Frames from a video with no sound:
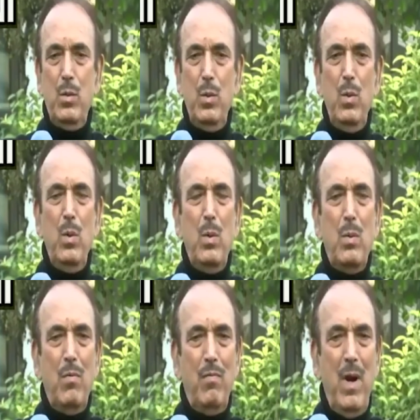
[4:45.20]
जो
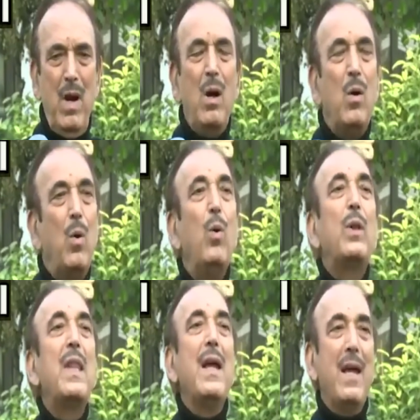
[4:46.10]
लोग वहां
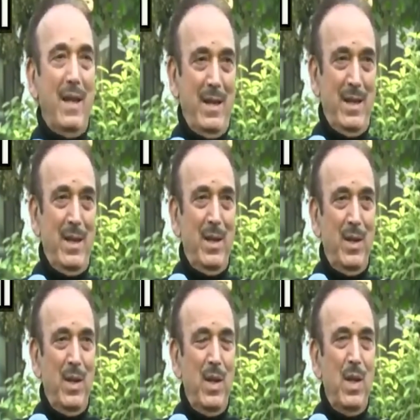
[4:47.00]
होते हैं
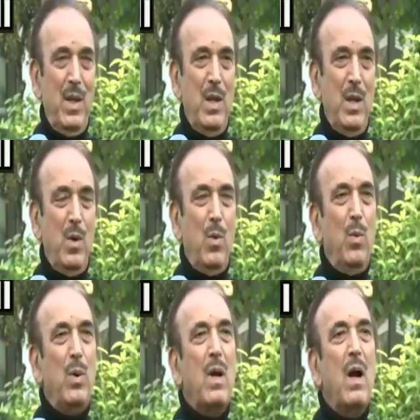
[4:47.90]

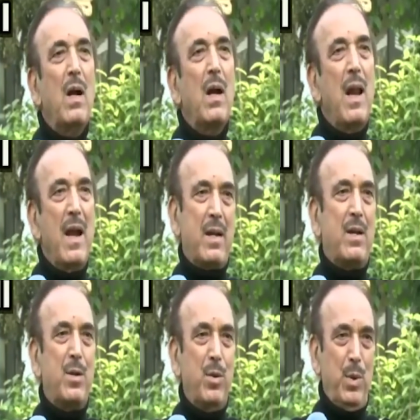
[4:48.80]
उनका
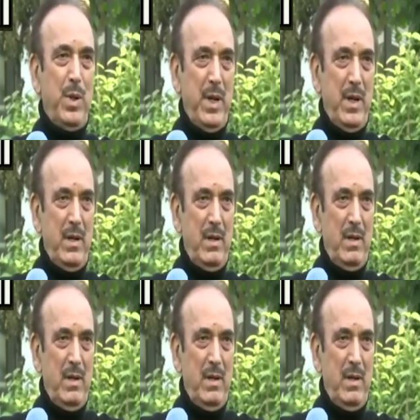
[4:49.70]
कनेक्ट टूट गया